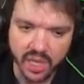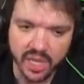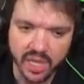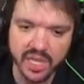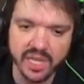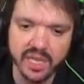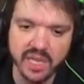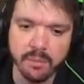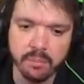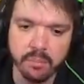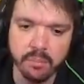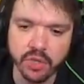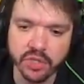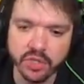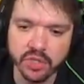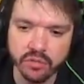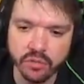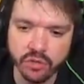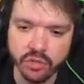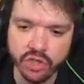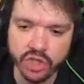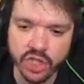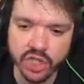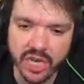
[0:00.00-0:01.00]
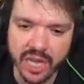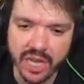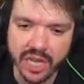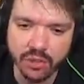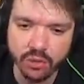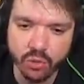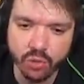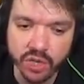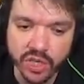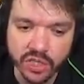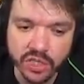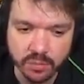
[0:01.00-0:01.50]
E depois eu vou tirar
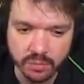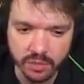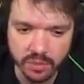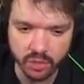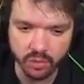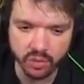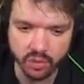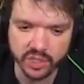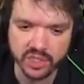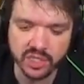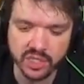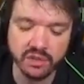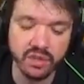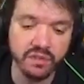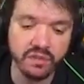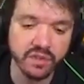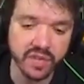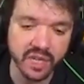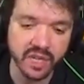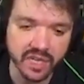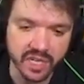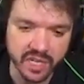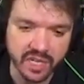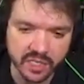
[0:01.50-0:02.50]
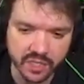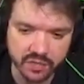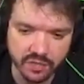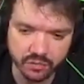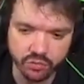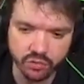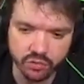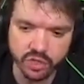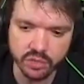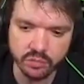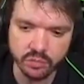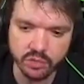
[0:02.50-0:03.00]
dois milhões. Você vai ficar negativo
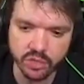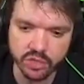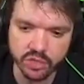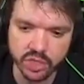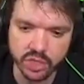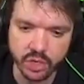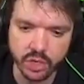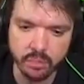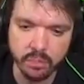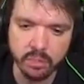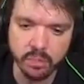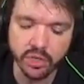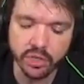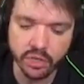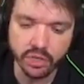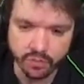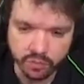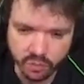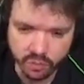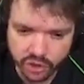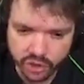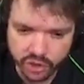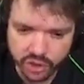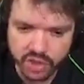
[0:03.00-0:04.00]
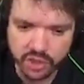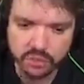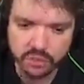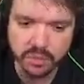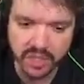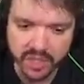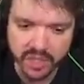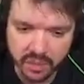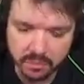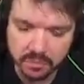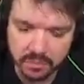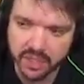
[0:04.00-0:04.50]
dois milhões de galpoints, eu vou te
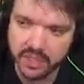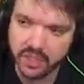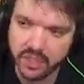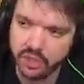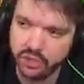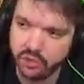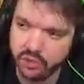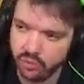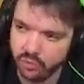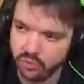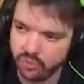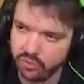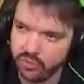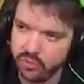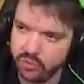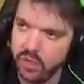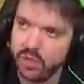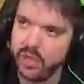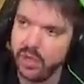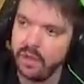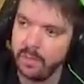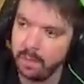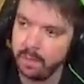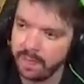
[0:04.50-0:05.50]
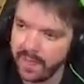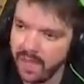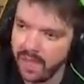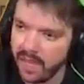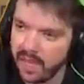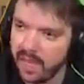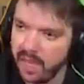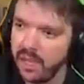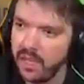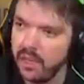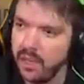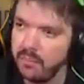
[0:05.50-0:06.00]
desbanir e banir de novo,
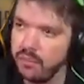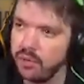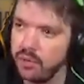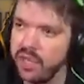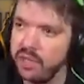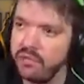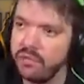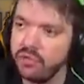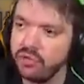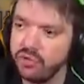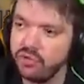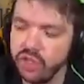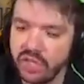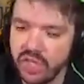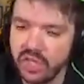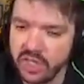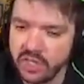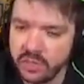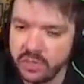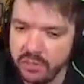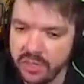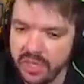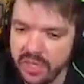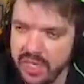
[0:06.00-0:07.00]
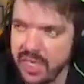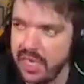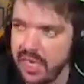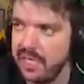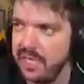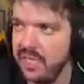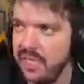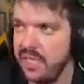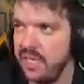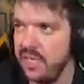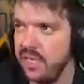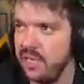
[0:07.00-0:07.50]
né? Porque você tá de
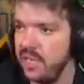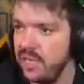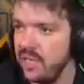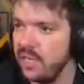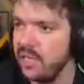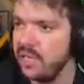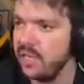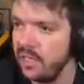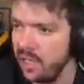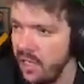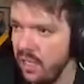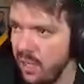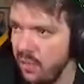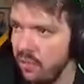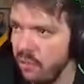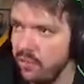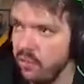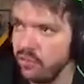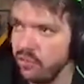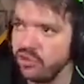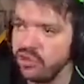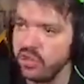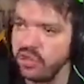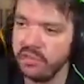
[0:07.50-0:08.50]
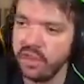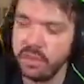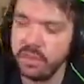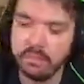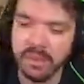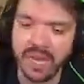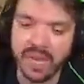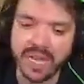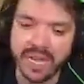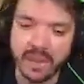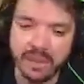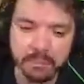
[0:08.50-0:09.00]
brincadeira. Então, você vai
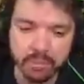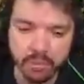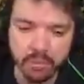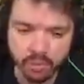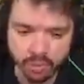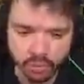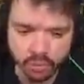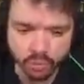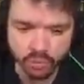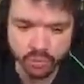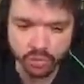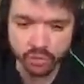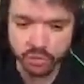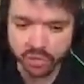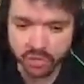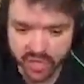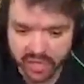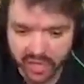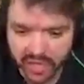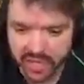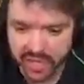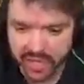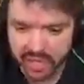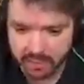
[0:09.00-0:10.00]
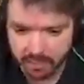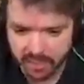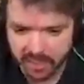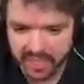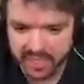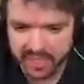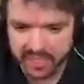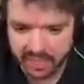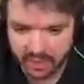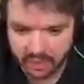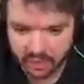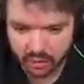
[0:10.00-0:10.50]
pagar por tudo. Eu queria que
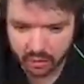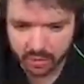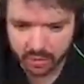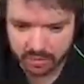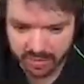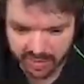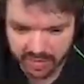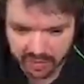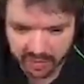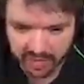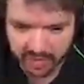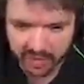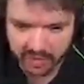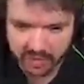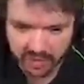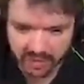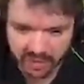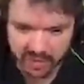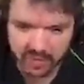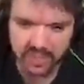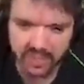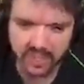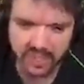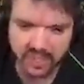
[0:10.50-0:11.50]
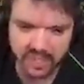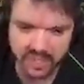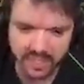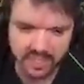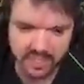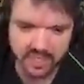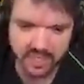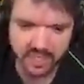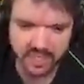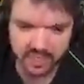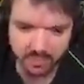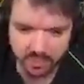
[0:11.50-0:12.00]
aparecesse uma mensagenzinha
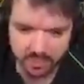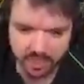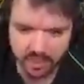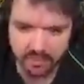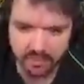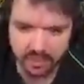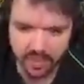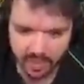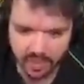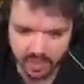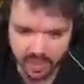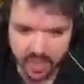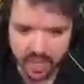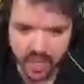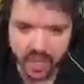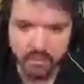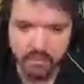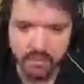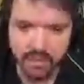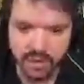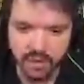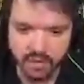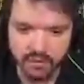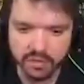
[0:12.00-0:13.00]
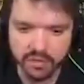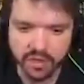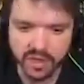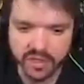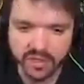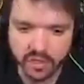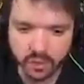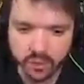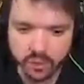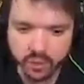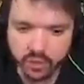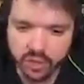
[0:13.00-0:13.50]
dessa aqui para mim, para eu
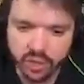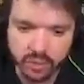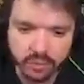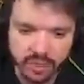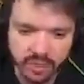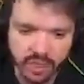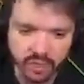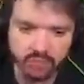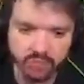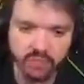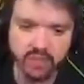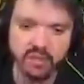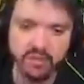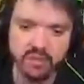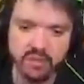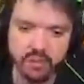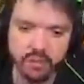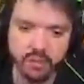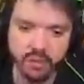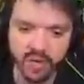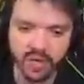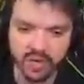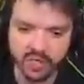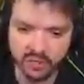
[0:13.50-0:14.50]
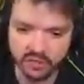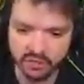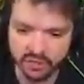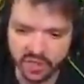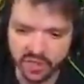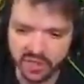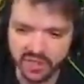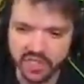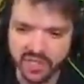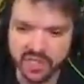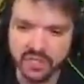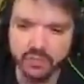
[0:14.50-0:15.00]
fazer o que o Liminha não teve coragem de
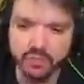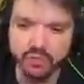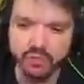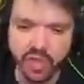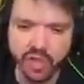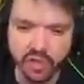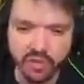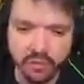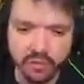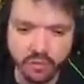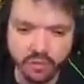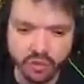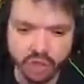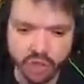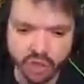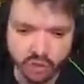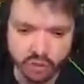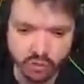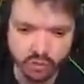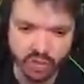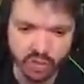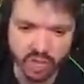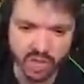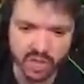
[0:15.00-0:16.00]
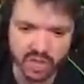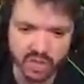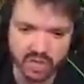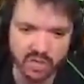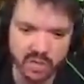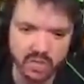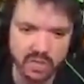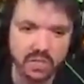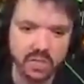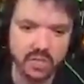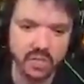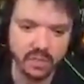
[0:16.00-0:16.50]
fazer. Isso tu tá f... cara.
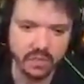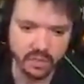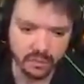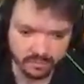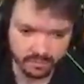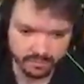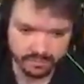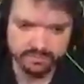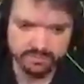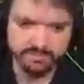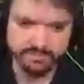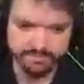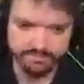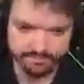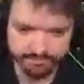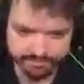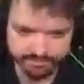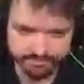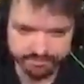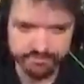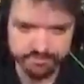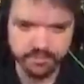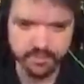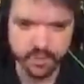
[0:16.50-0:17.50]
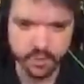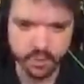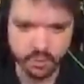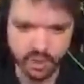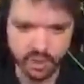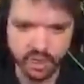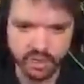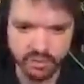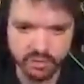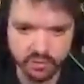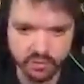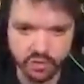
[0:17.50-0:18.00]
Tu
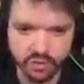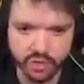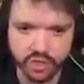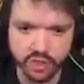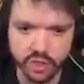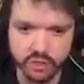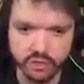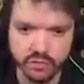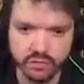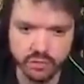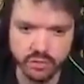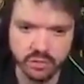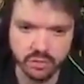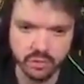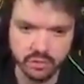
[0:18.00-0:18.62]
tá fudido.